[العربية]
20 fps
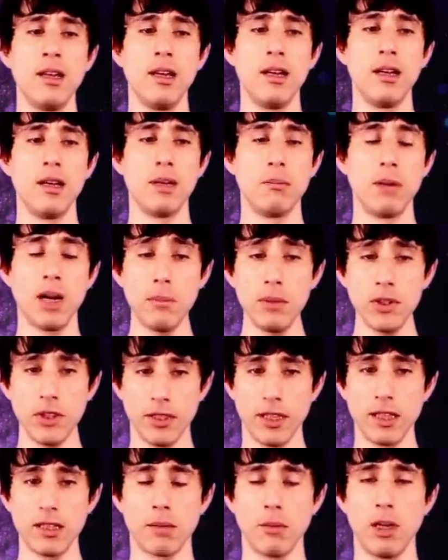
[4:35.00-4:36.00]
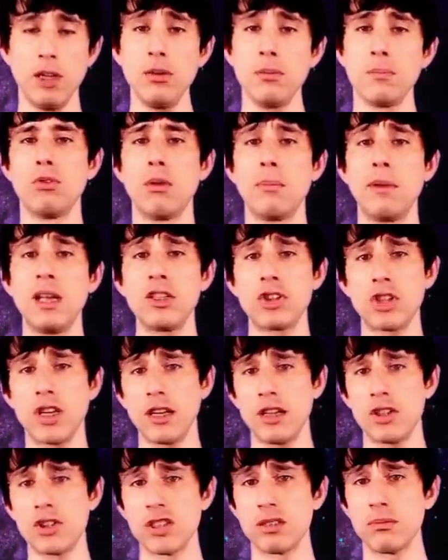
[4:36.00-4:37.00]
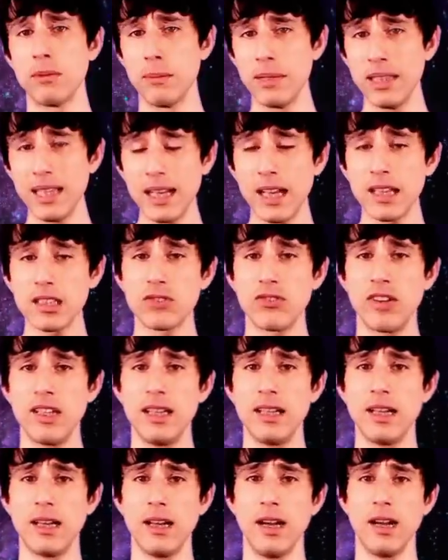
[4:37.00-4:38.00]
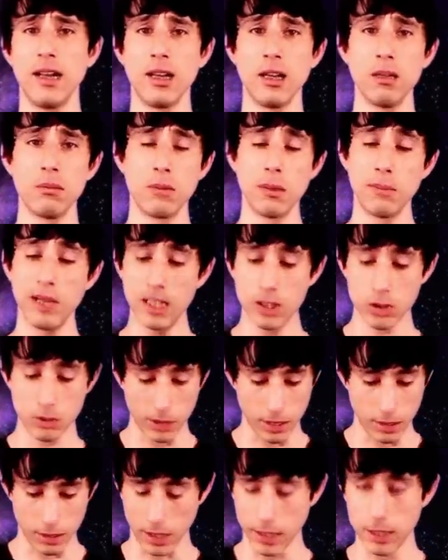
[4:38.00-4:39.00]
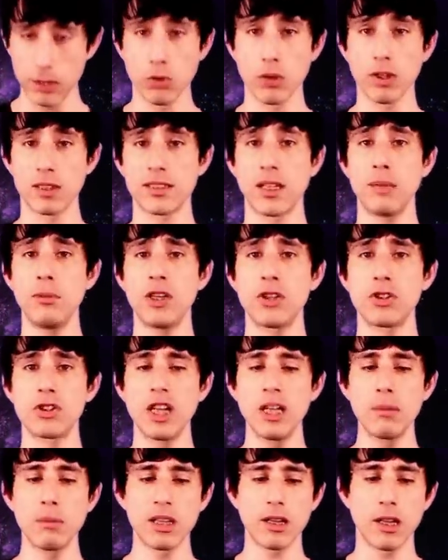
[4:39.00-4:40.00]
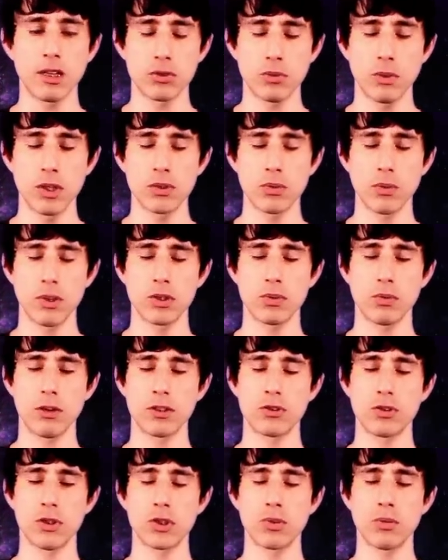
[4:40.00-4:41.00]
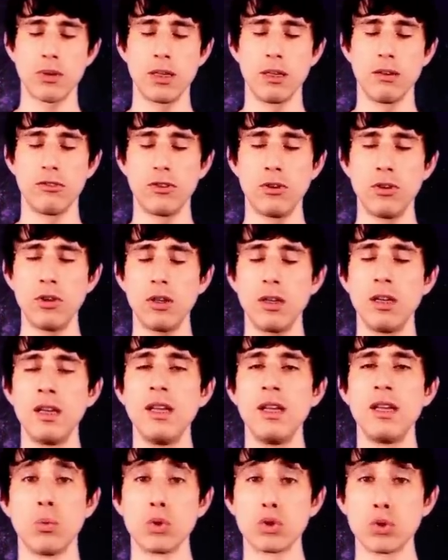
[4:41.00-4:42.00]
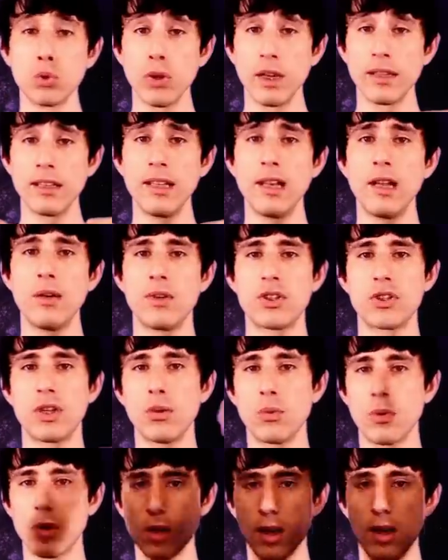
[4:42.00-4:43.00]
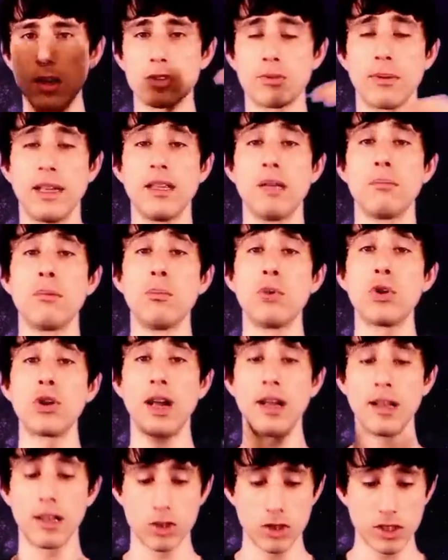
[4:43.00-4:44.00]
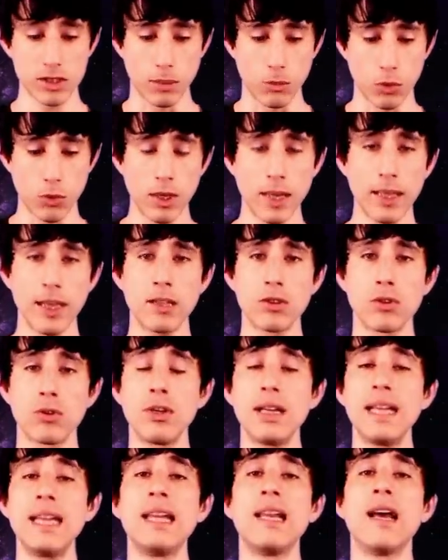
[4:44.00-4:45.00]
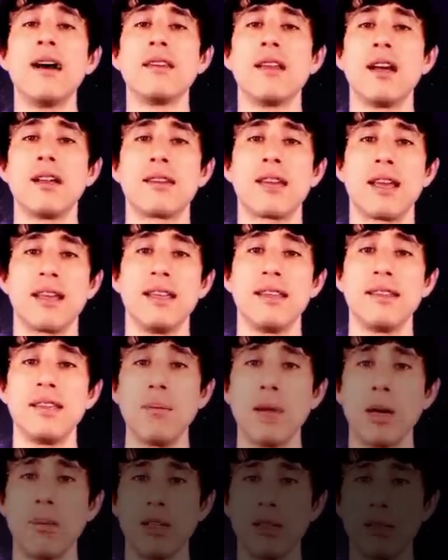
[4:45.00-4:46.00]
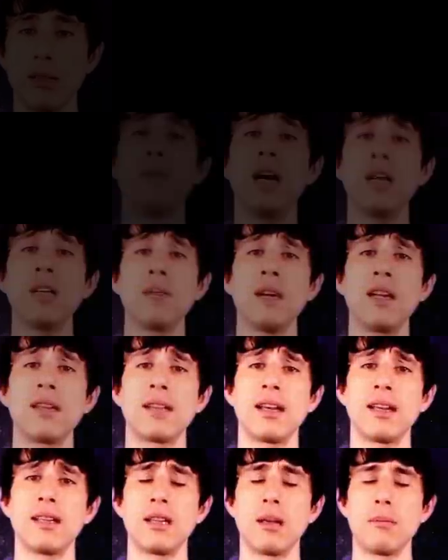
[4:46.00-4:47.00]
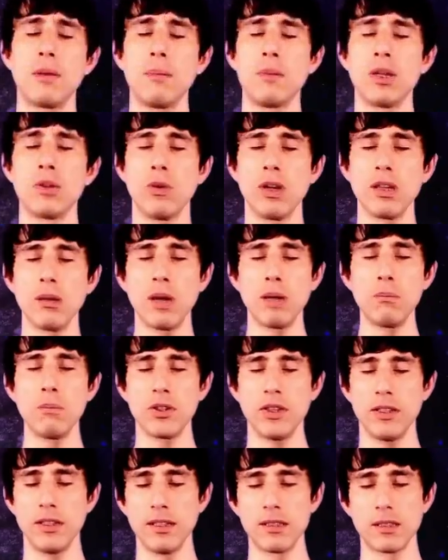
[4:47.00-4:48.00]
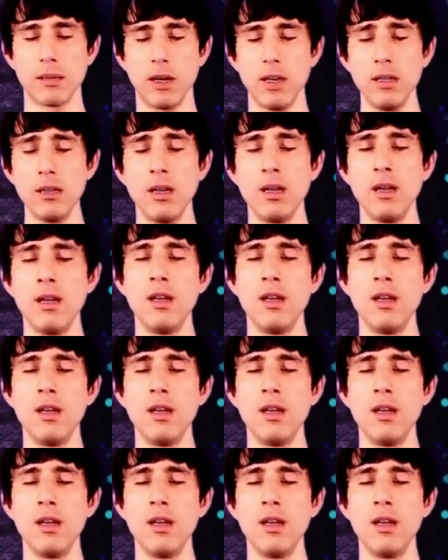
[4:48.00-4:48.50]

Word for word: آه، بغمض عيني طبعا وببلش ارخي جسمي من الاسفل الى الاعلى ببلش من خلينا نقول اصابع رجلين بطلع شوي شوي شوي شوي شوي لفوق وصولا الى الوجه والراس بعدين بمرها على الجسم كلياته الى ان ارتخي تماما بعد ما ارتخي تماما وانا مغمض عيني طبعا